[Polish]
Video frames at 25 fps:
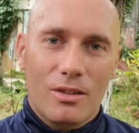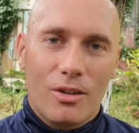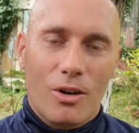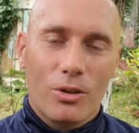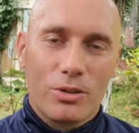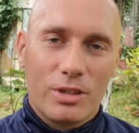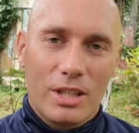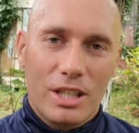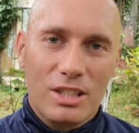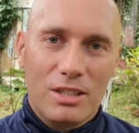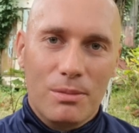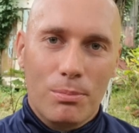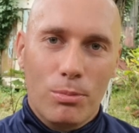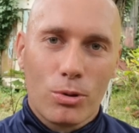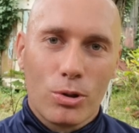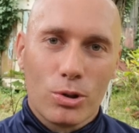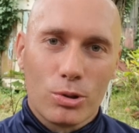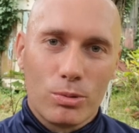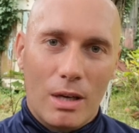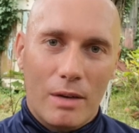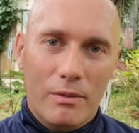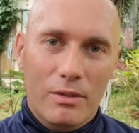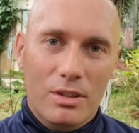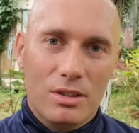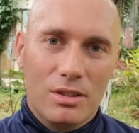odejść,
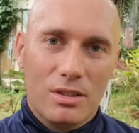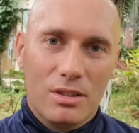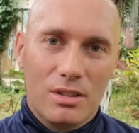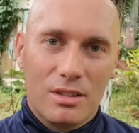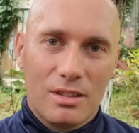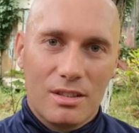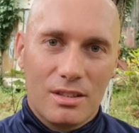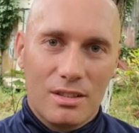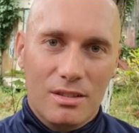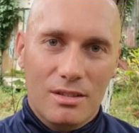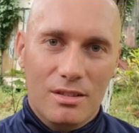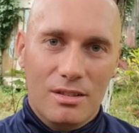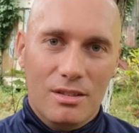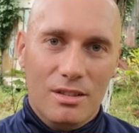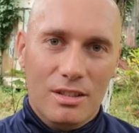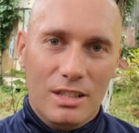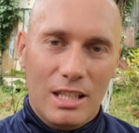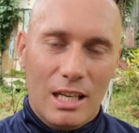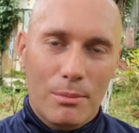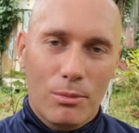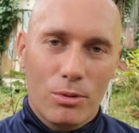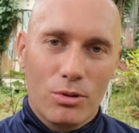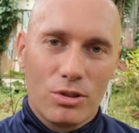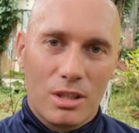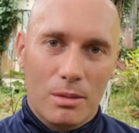błogosławić
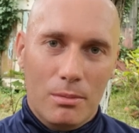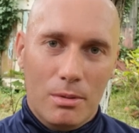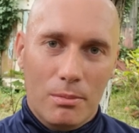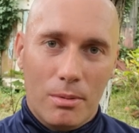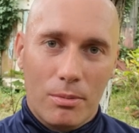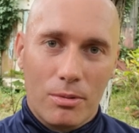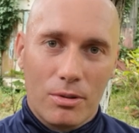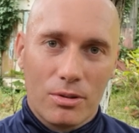jemu, żeby po